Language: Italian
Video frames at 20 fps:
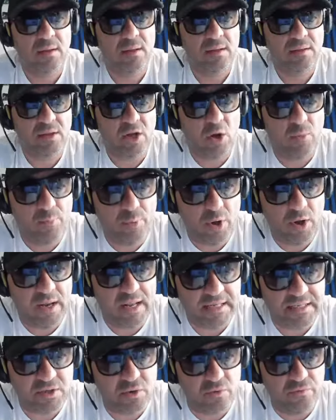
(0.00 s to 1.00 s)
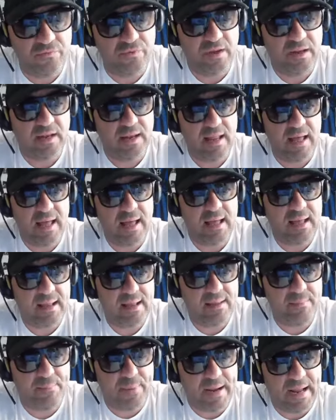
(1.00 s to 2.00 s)
tra un po la Stone Villa
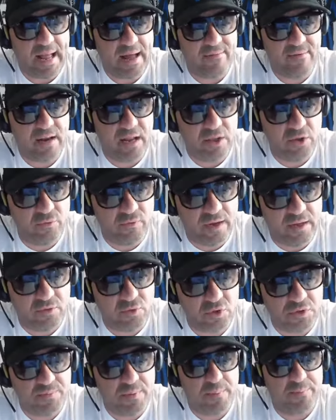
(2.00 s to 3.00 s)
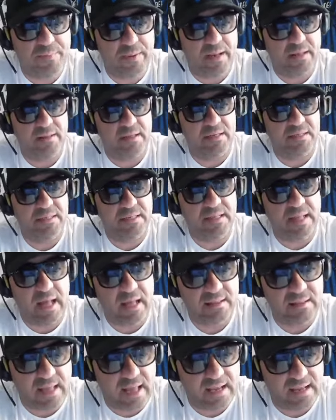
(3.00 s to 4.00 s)
eh, pagava la Juventus per prendersi
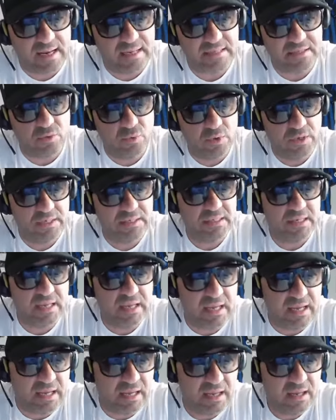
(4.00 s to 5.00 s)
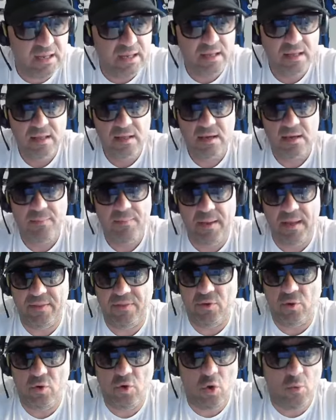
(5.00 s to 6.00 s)
da Douglas Luiz che,
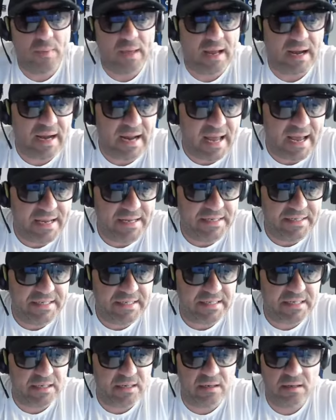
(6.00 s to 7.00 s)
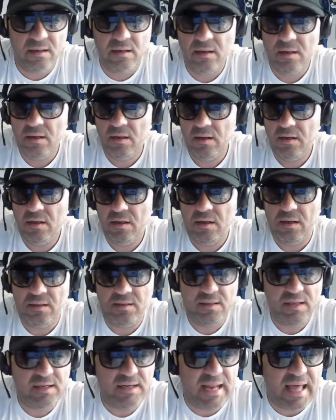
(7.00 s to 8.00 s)
ripeto, come Rice eh,
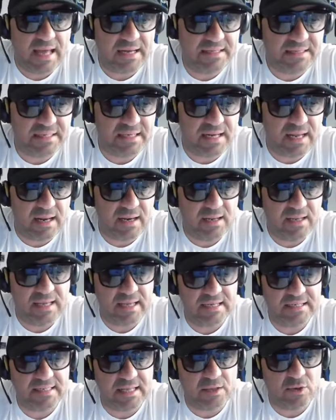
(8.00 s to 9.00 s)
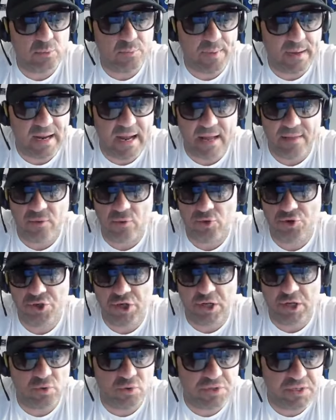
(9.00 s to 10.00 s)
dell'Arsenal che è stato pagato
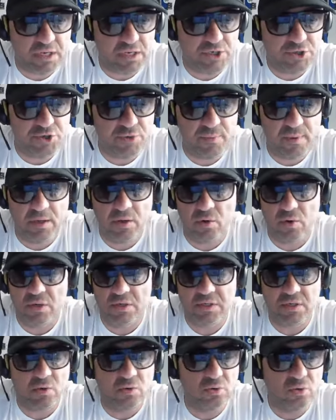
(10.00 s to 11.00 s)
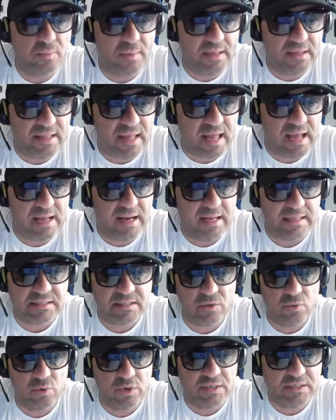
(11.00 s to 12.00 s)
116 milioni, secondo me
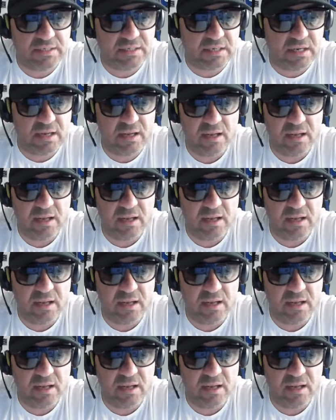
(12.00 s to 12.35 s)
Douglas Luiz